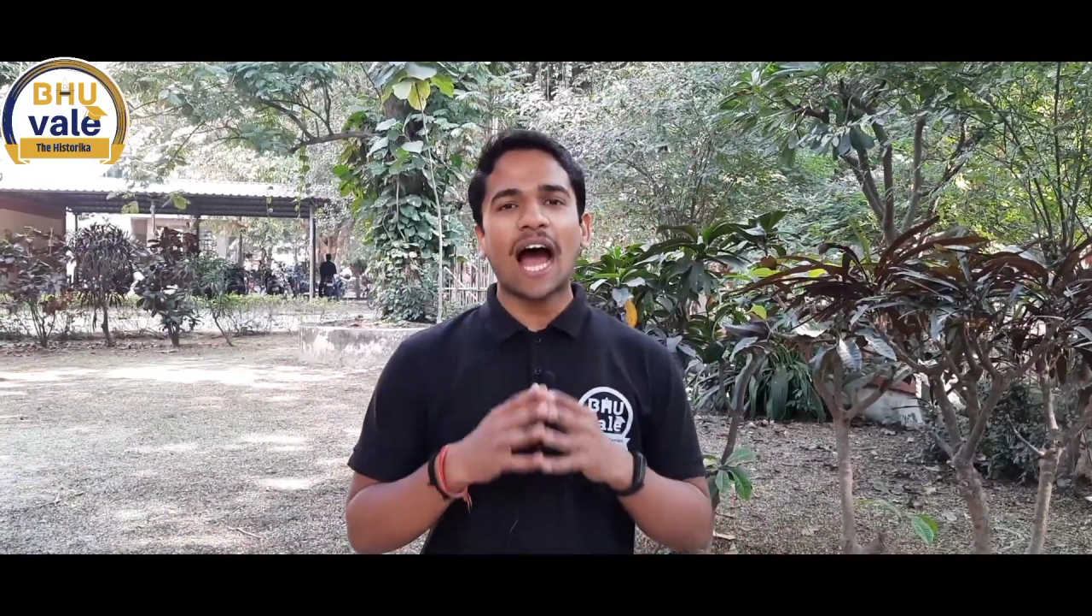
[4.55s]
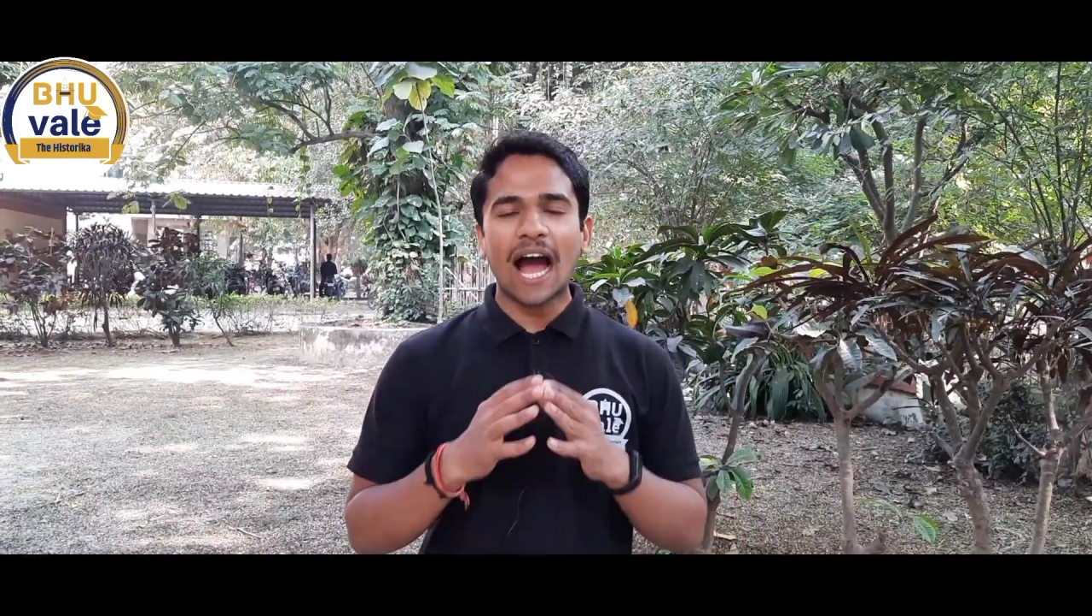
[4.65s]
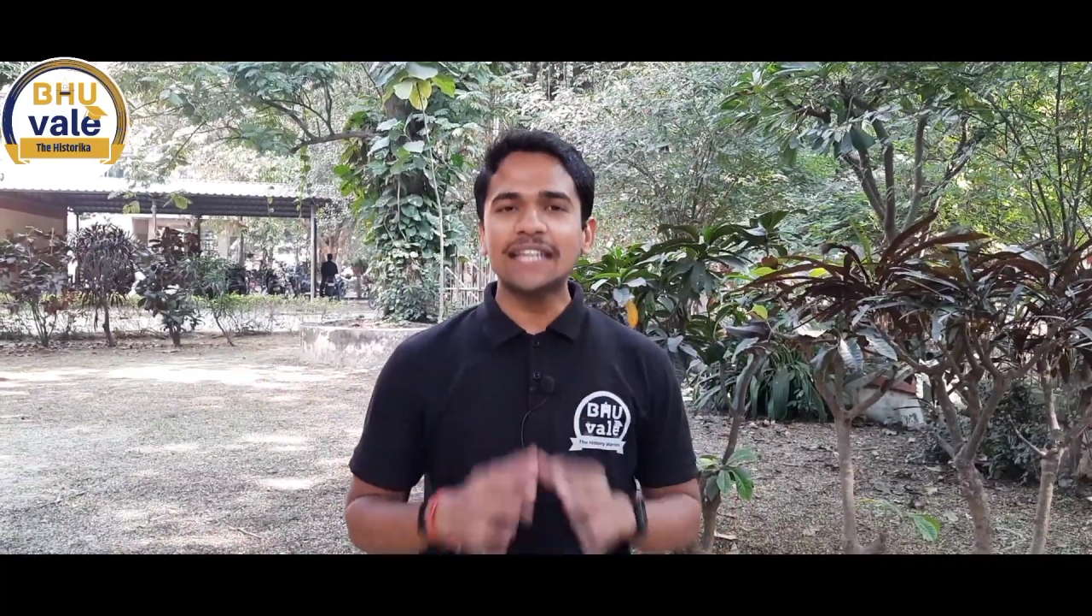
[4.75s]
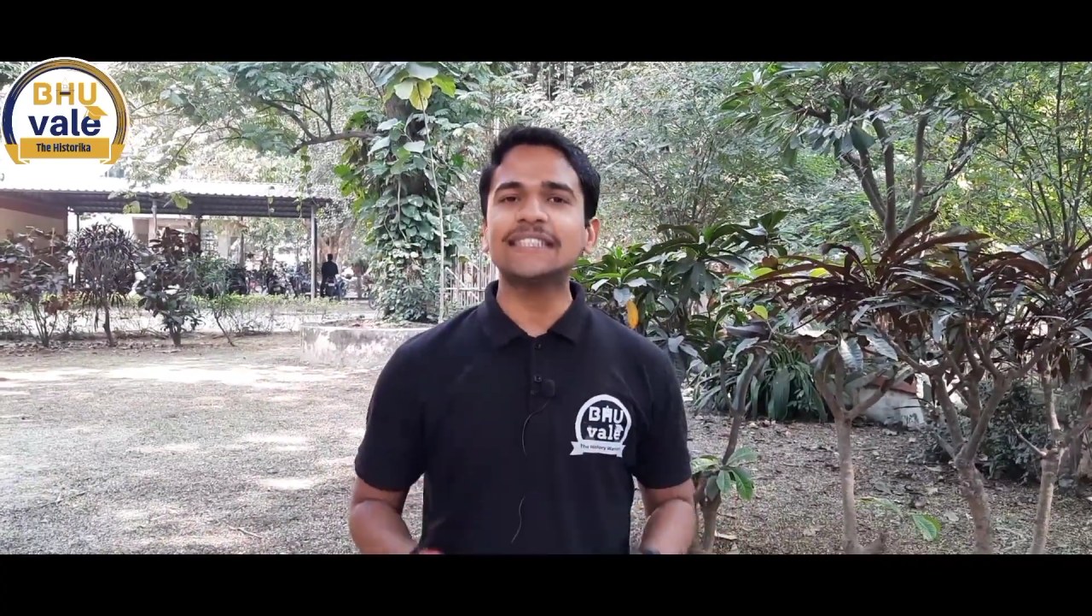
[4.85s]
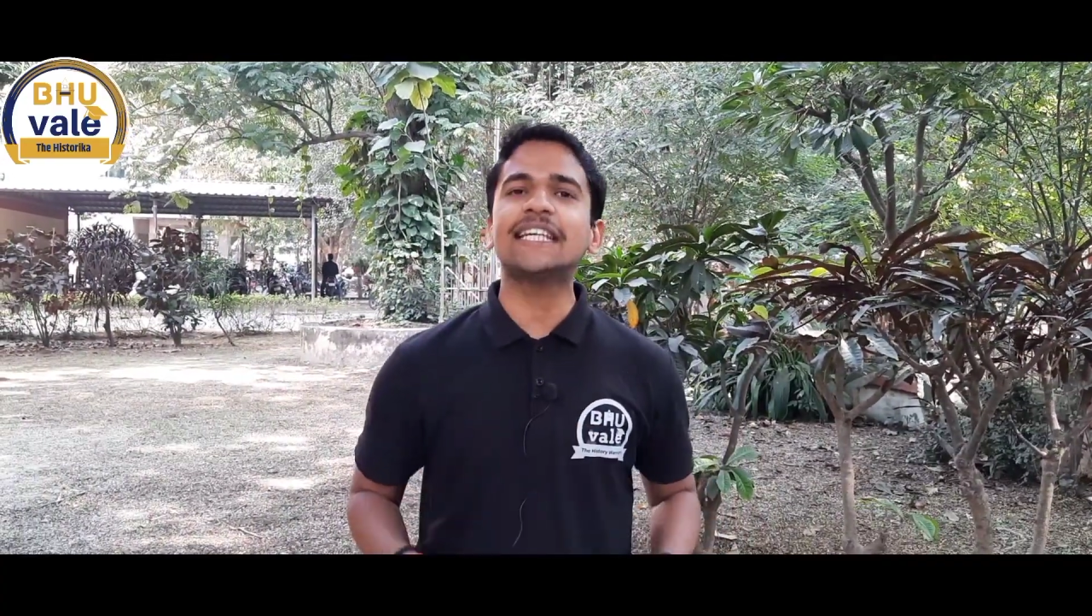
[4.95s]

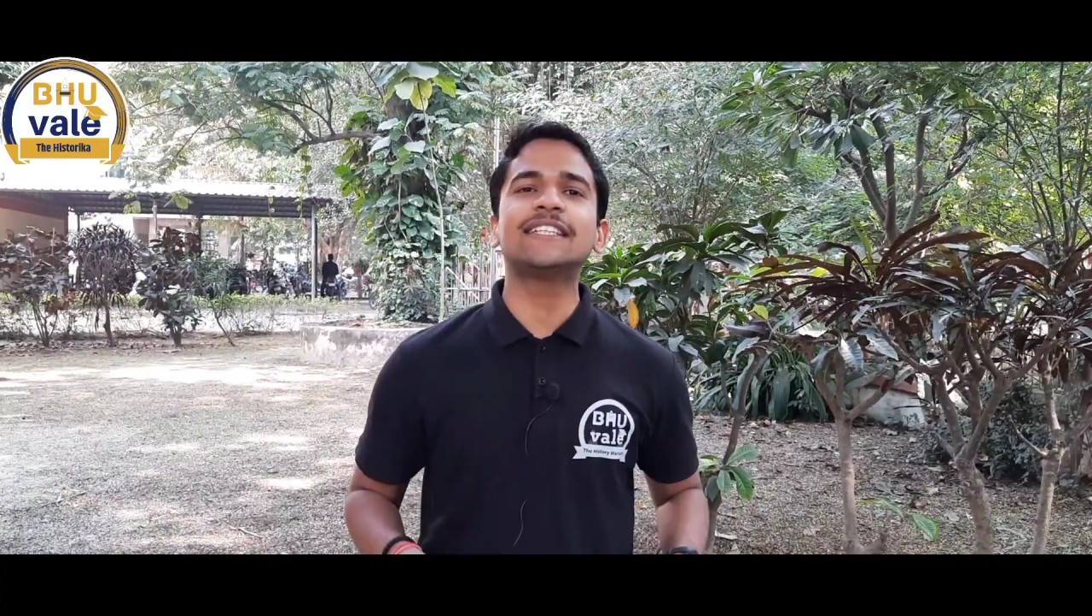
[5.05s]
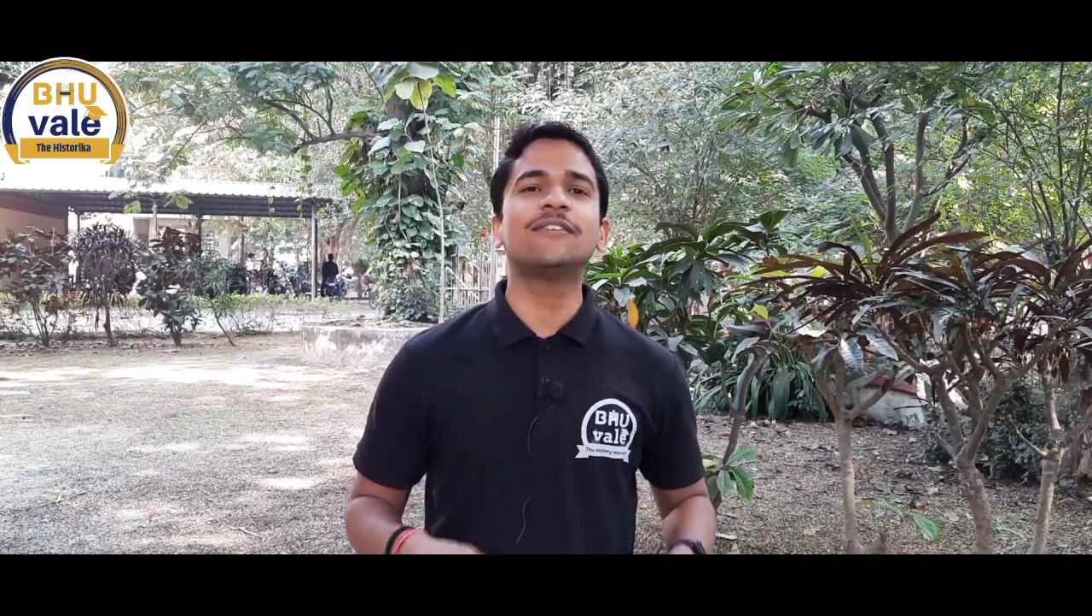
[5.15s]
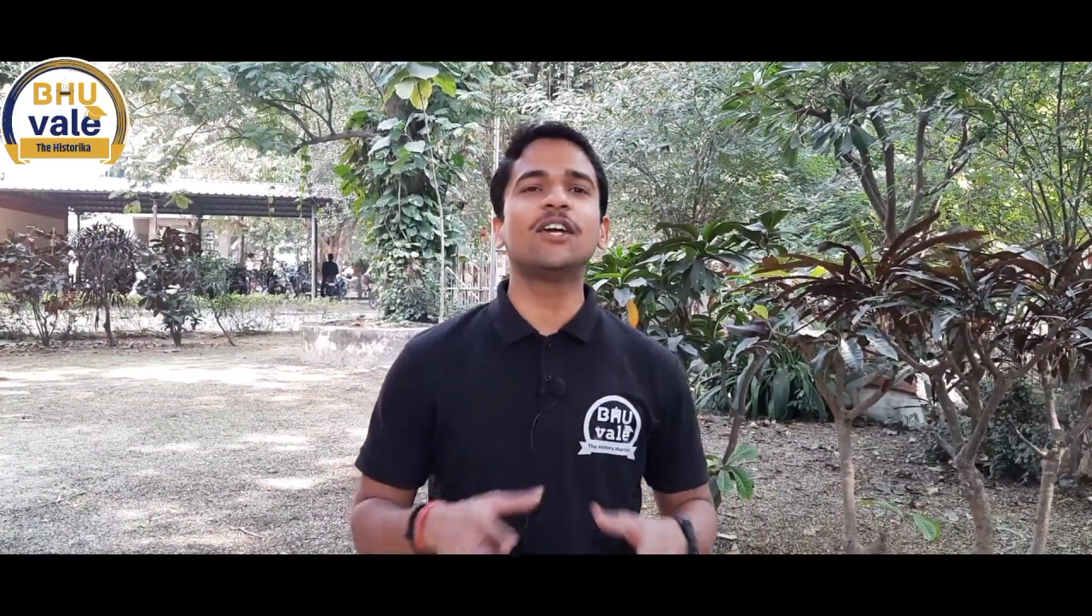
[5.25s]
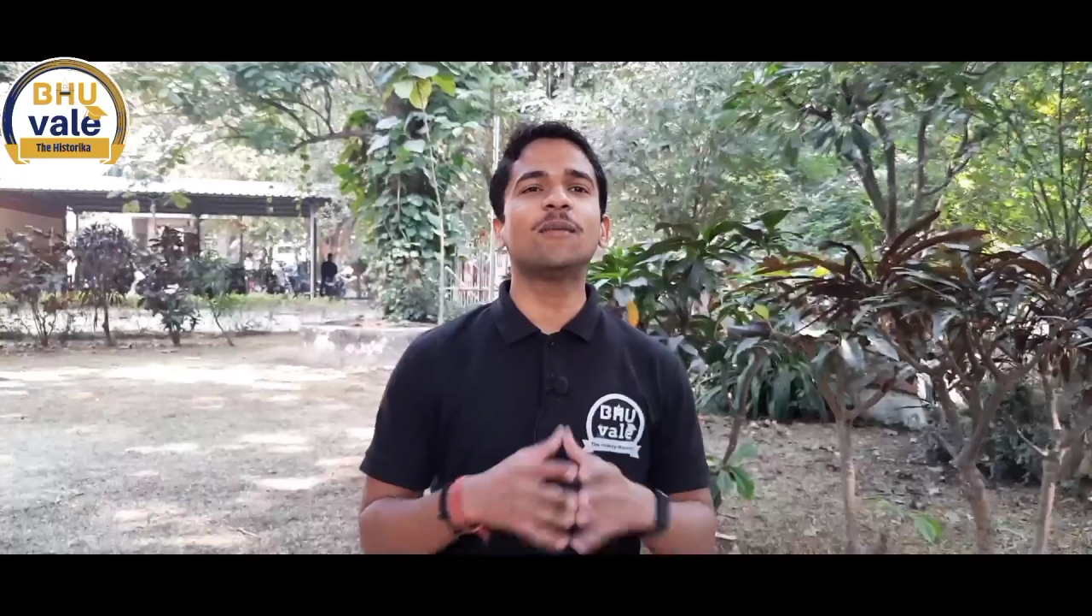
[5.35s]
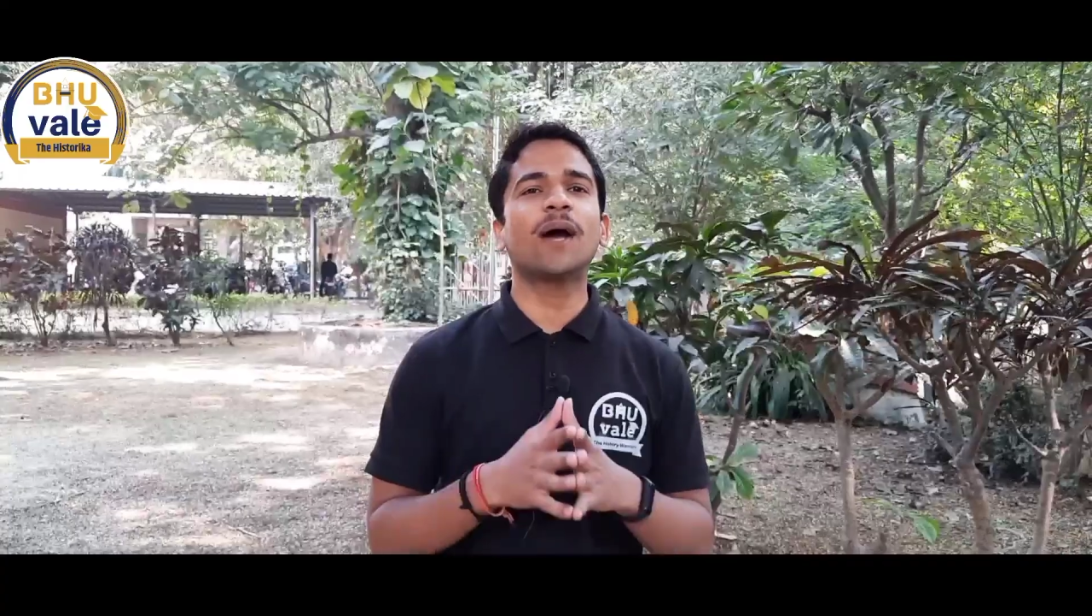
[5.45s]
आज के इस
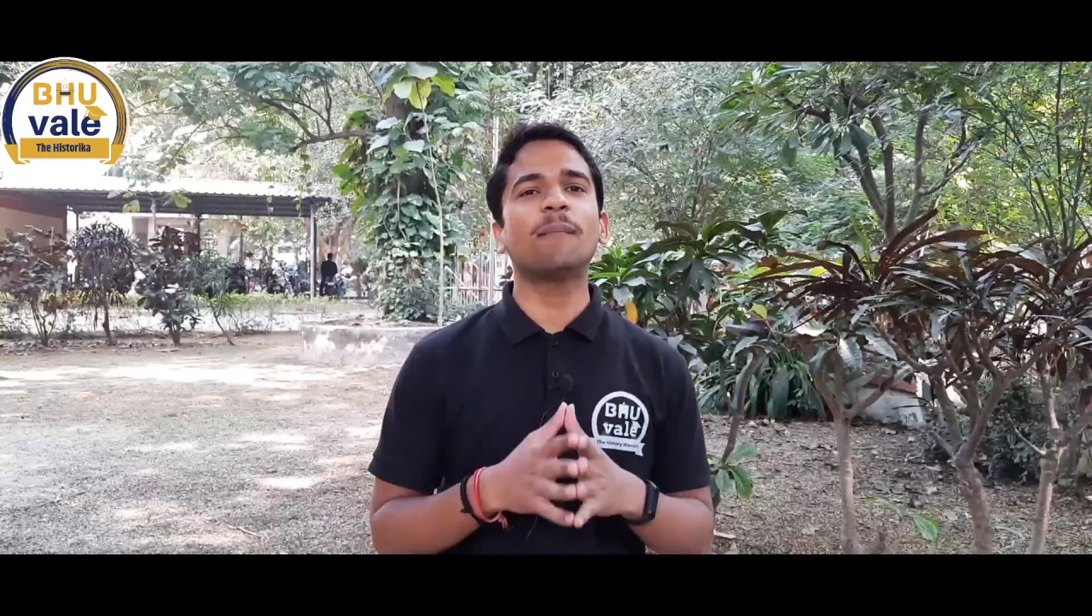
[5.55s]
वीडियो में